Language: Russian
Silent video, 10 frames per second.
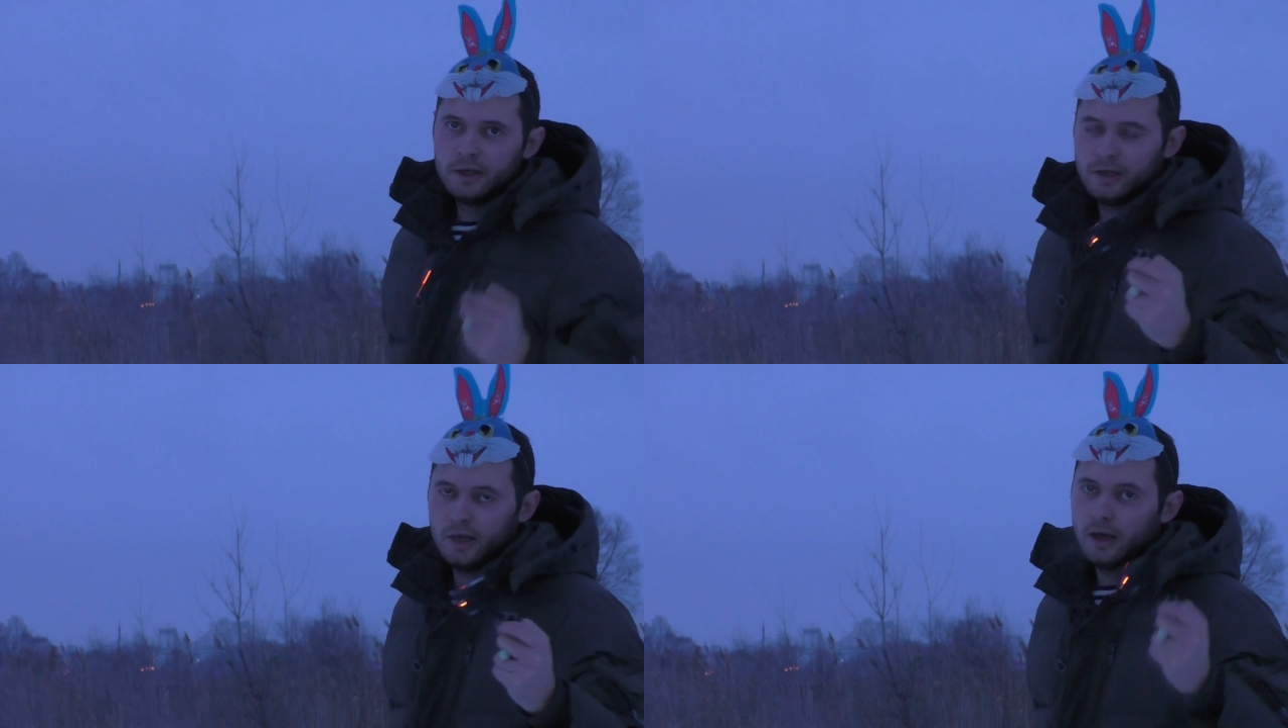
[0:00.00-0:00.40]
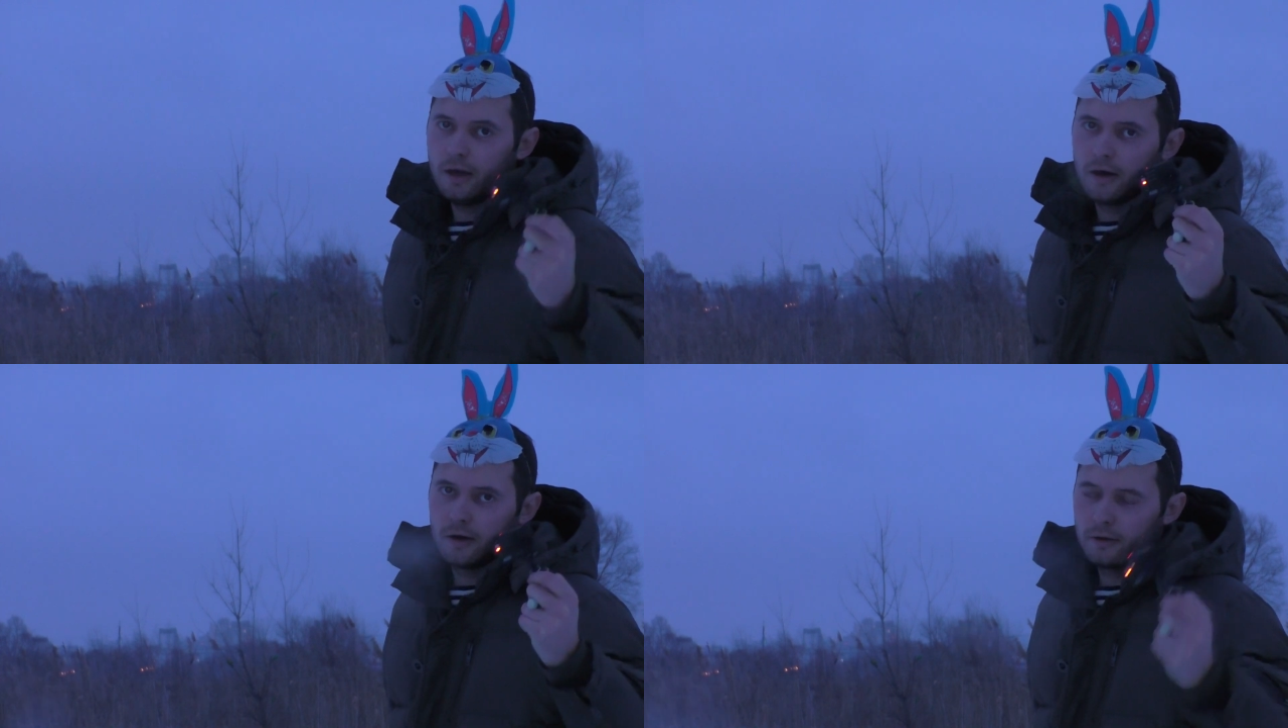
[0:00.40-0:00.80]

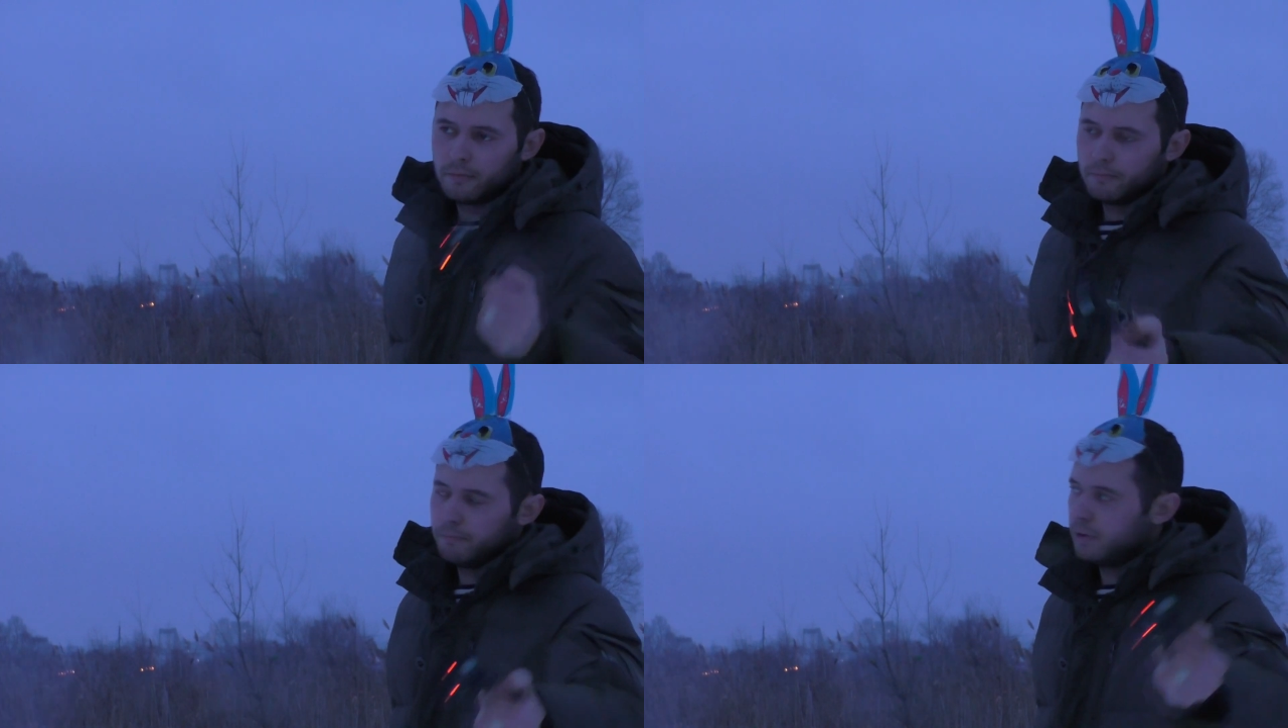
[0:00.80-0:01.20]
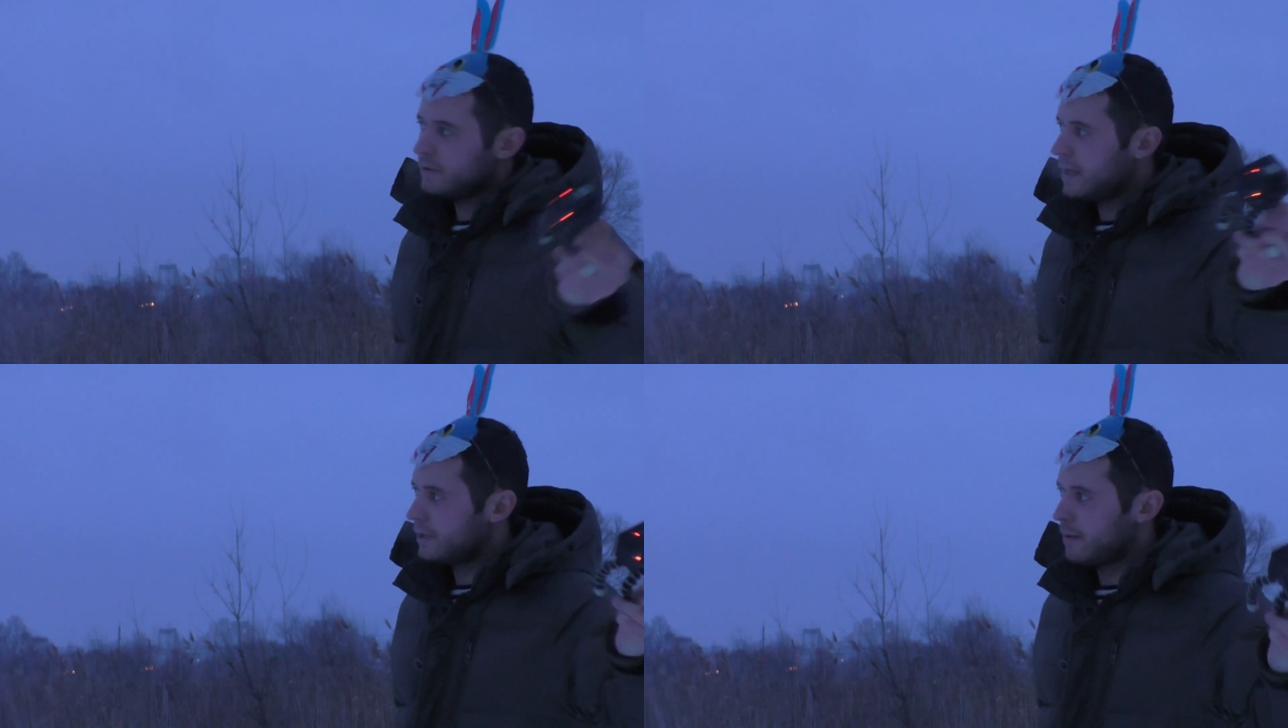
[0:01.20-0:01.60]
И
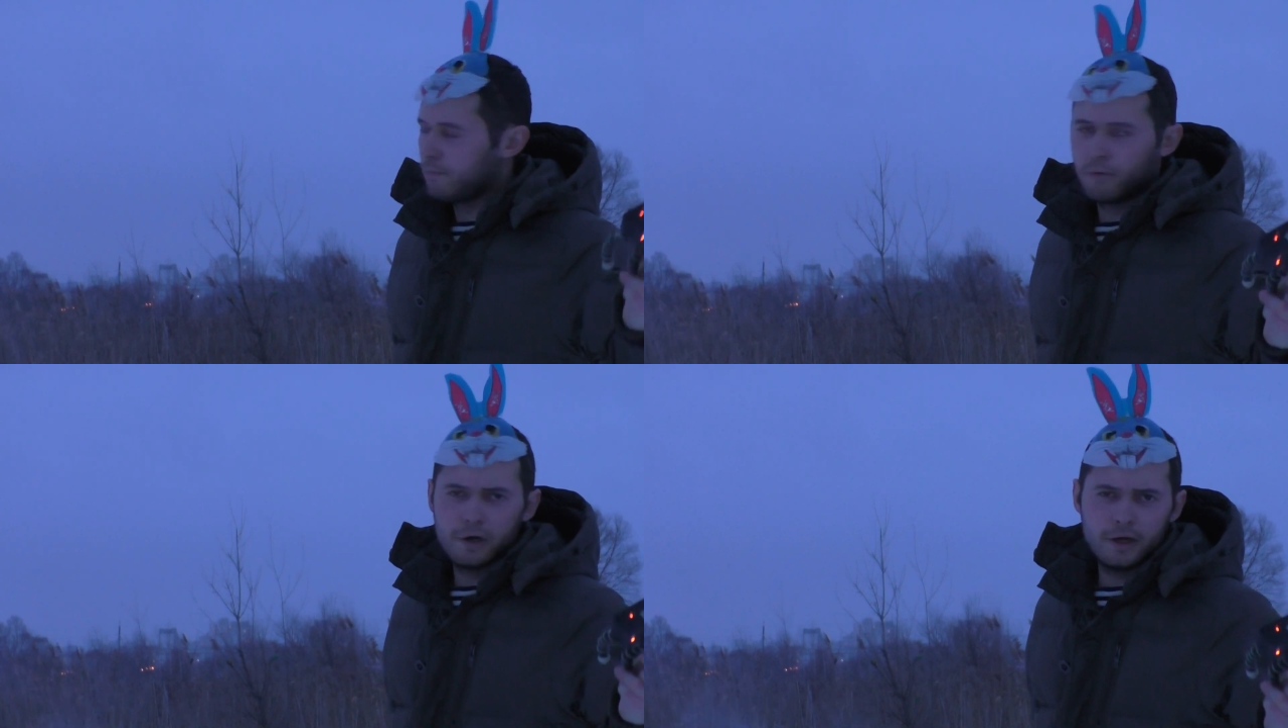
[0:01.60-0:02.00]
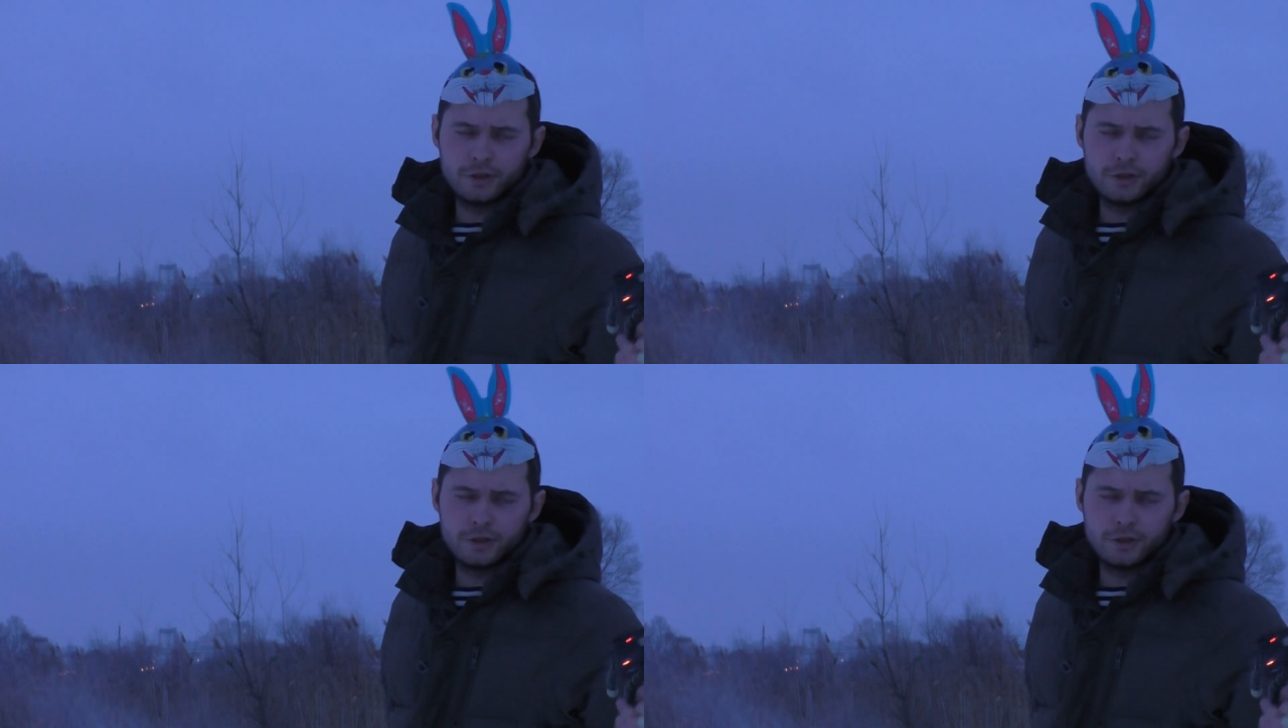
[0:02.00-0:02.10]
было там более